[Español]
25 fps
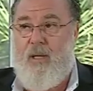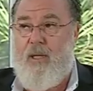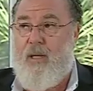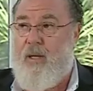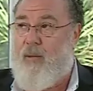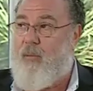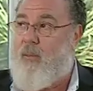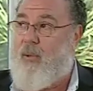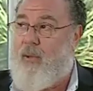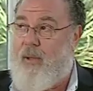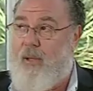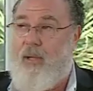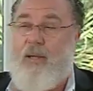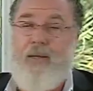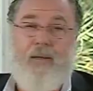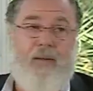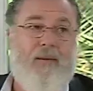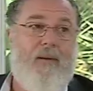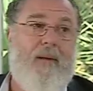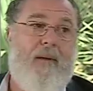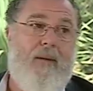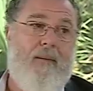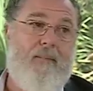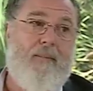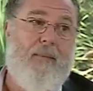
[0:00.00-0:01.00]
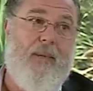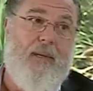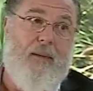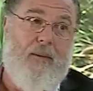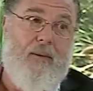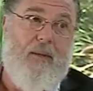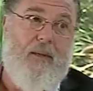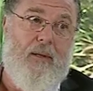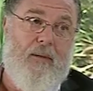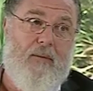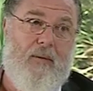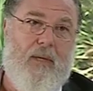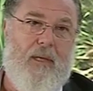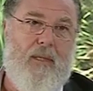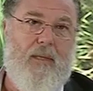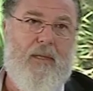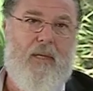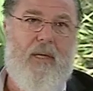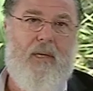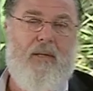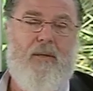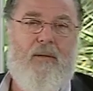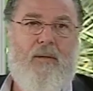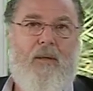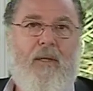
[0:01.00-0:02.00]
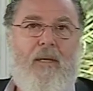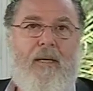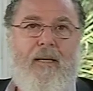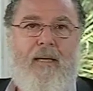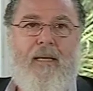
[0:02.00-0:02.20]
en mujeres menores de 40 años.